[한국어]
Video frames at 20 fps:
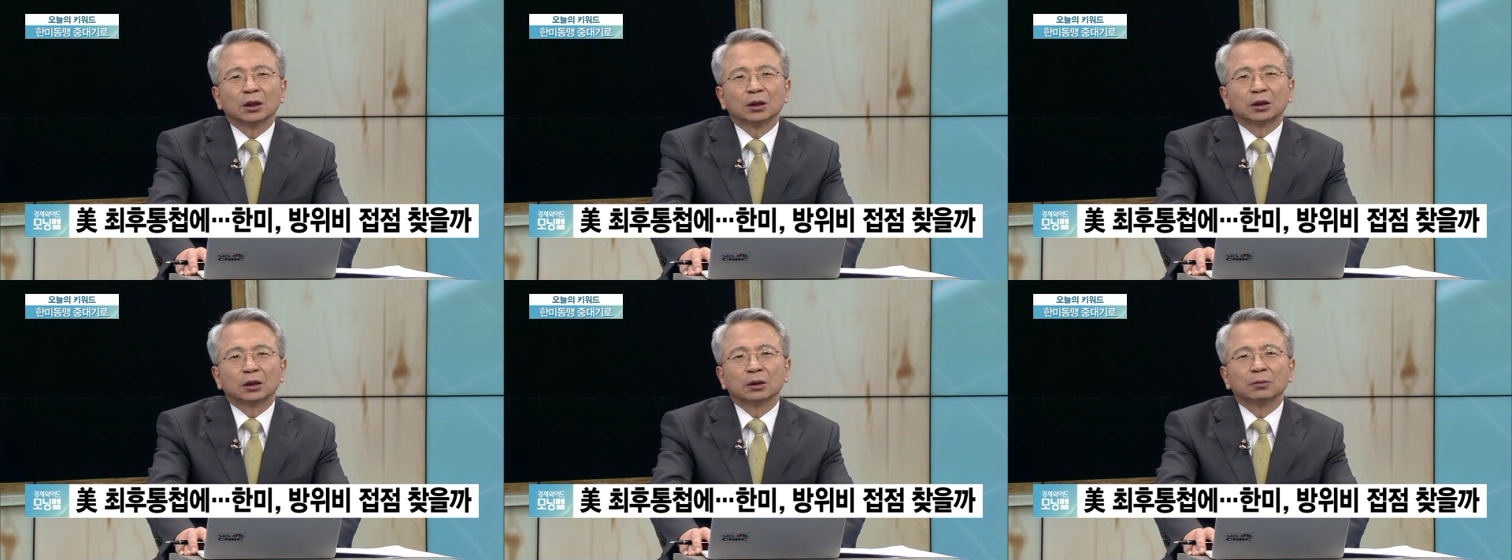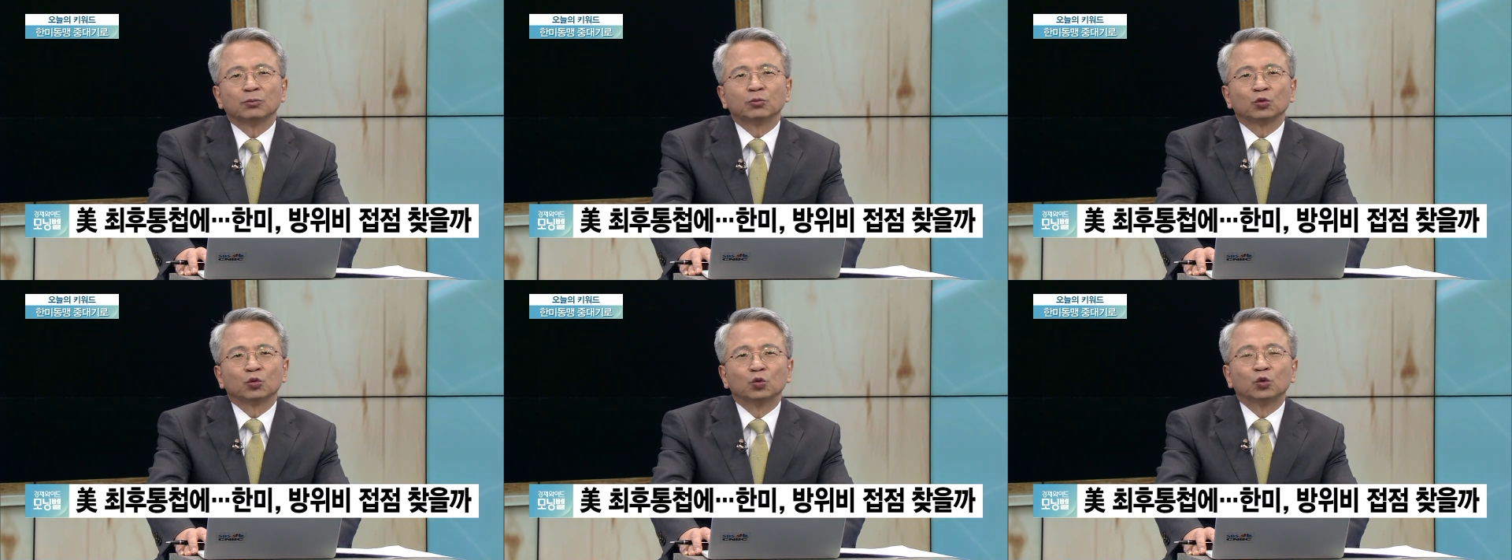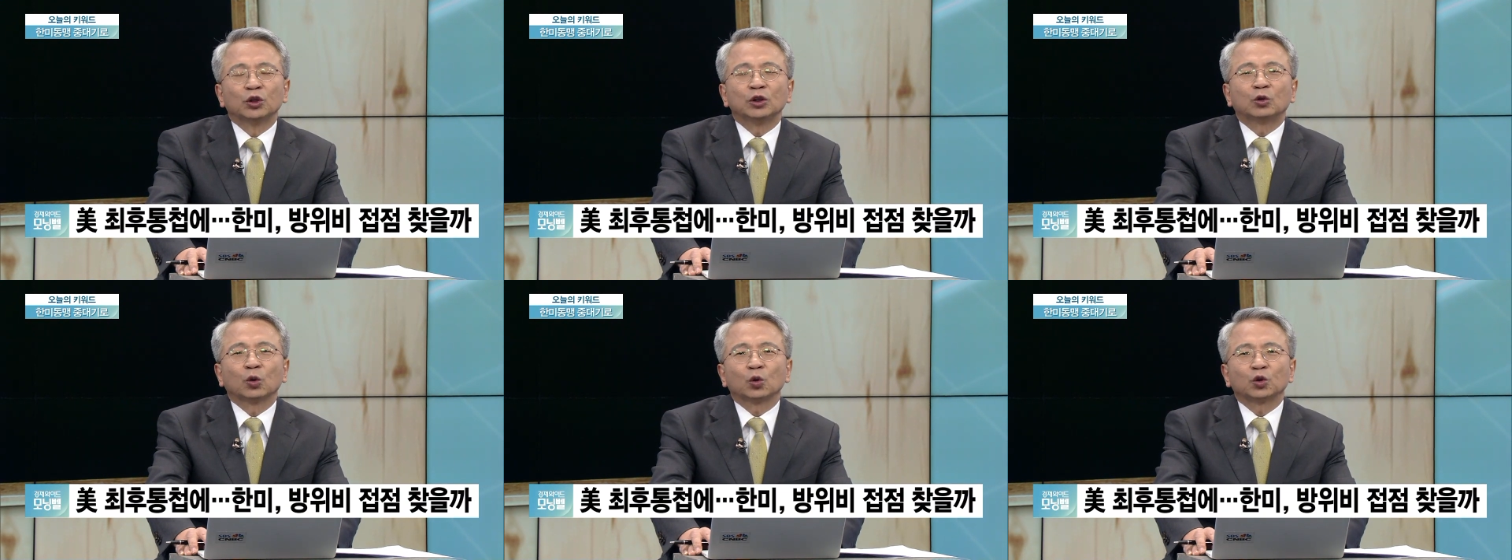지금
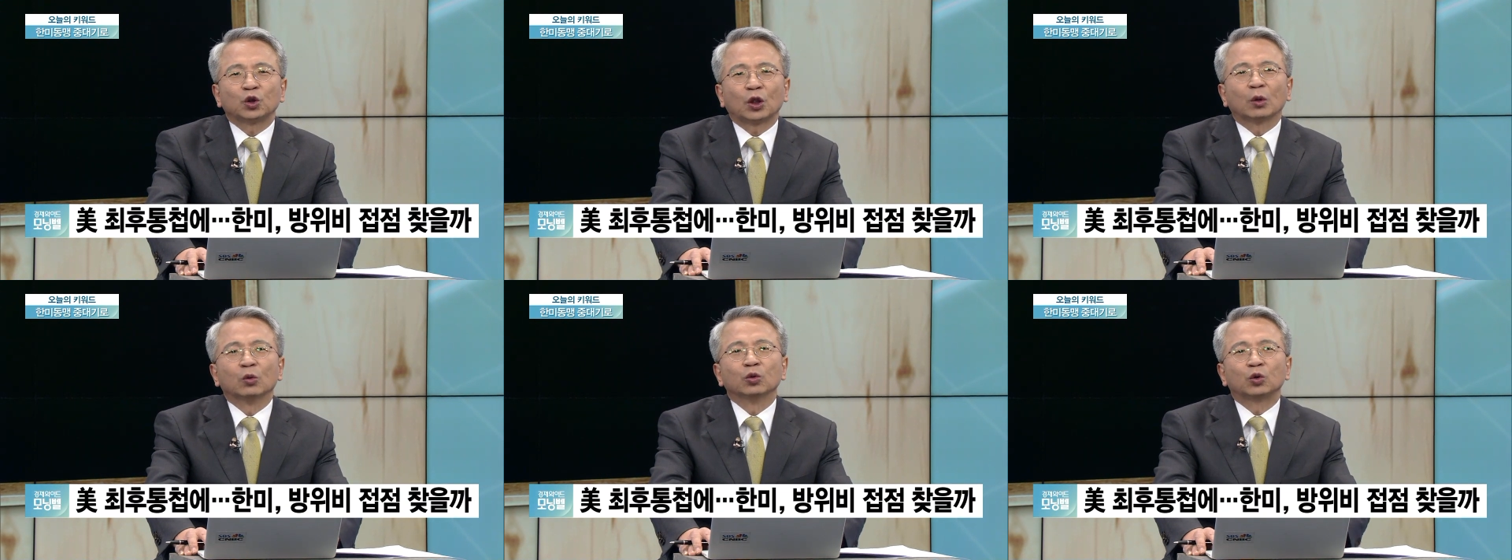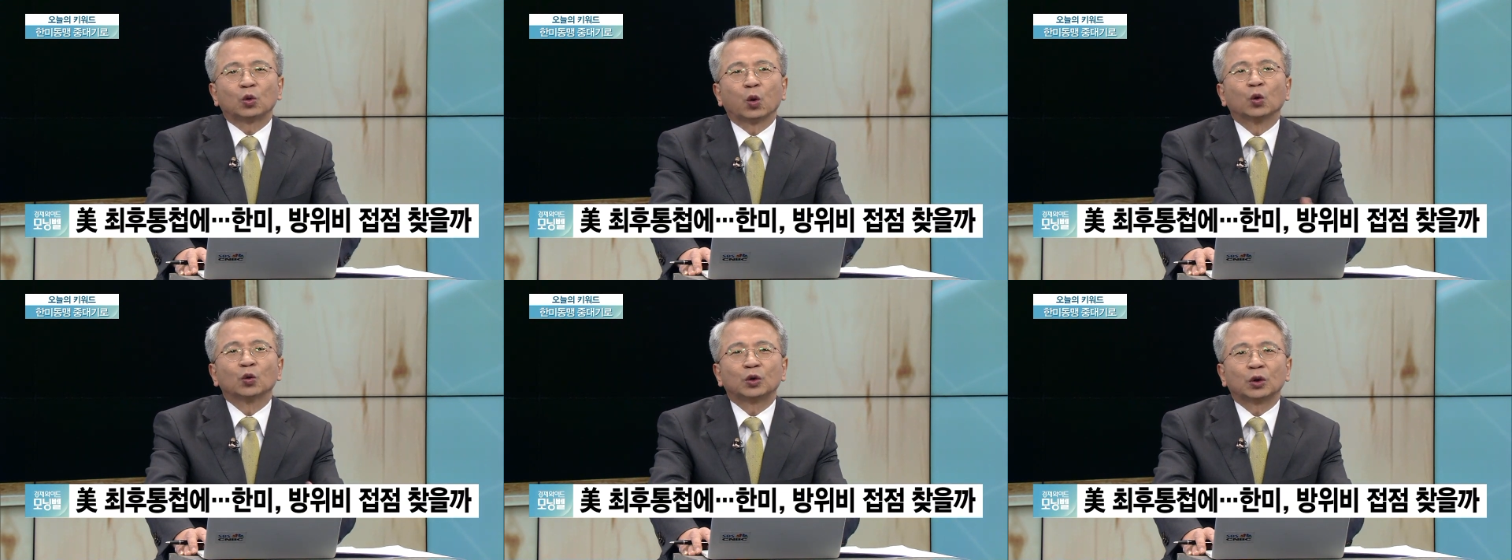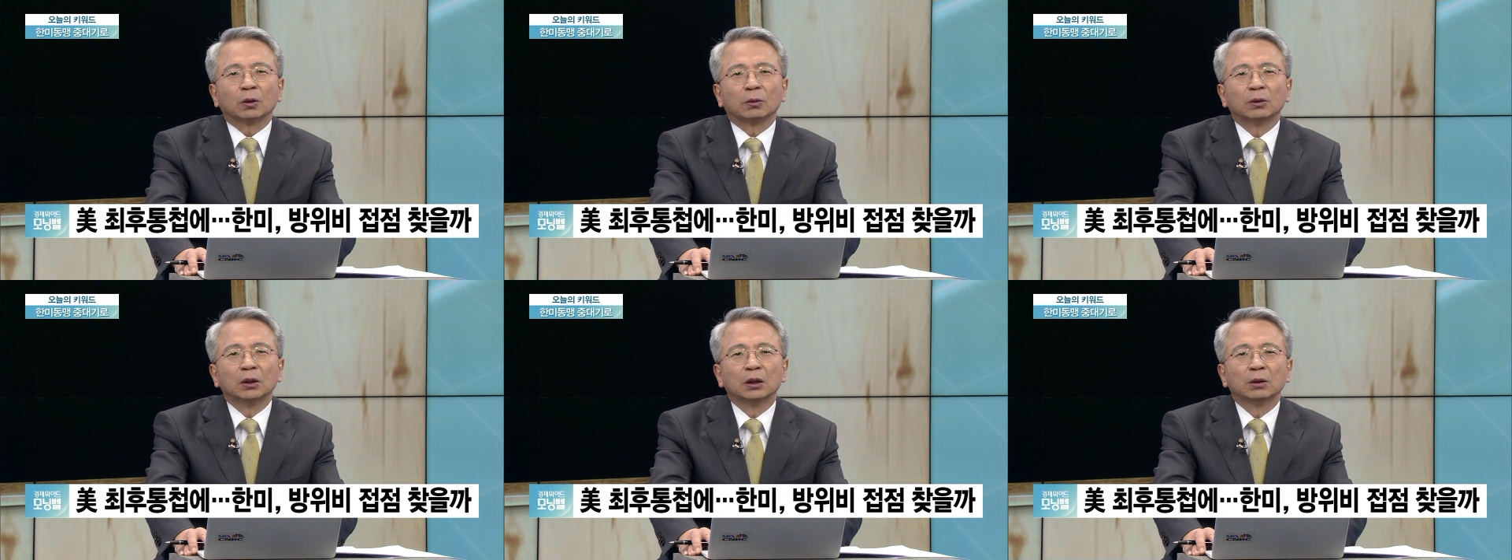우리도 최후
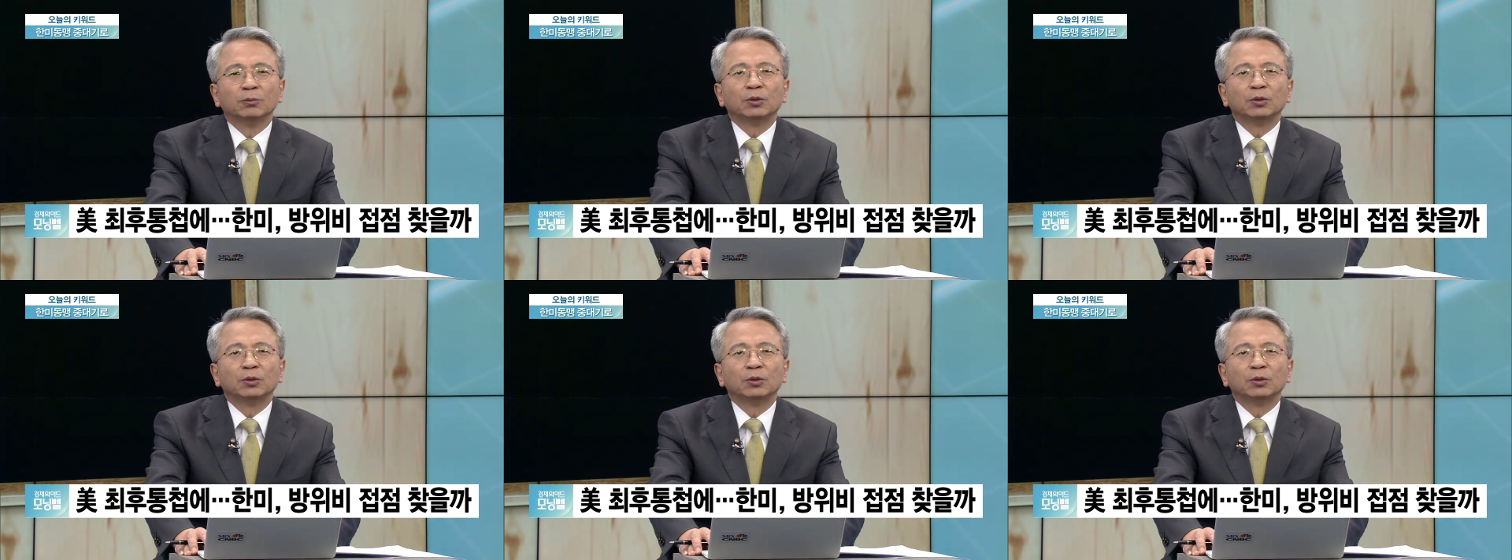통첩,